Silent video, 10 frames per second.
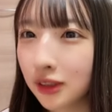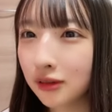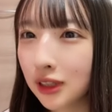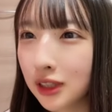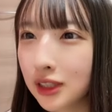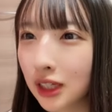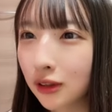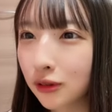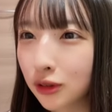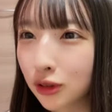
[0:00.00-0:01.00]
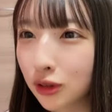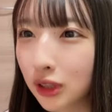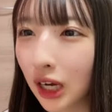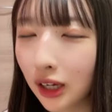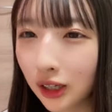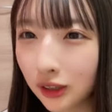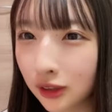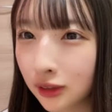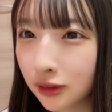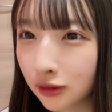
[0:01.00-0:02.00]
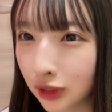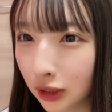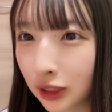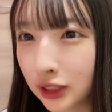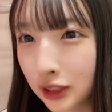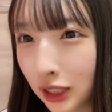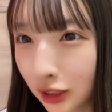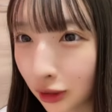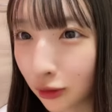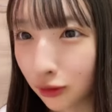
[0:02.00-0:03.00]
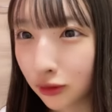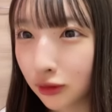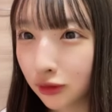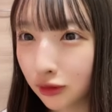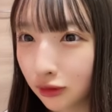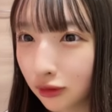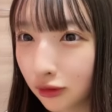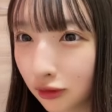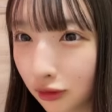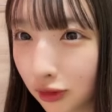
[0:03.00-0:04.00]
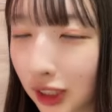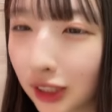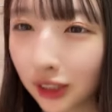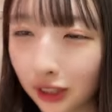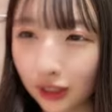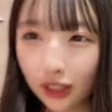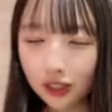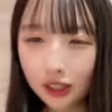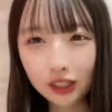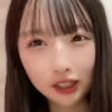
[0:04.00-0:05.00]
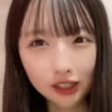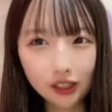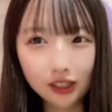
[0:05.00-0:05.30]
ワンちゃんのグッズがってるやつなんていうのにえ何あれ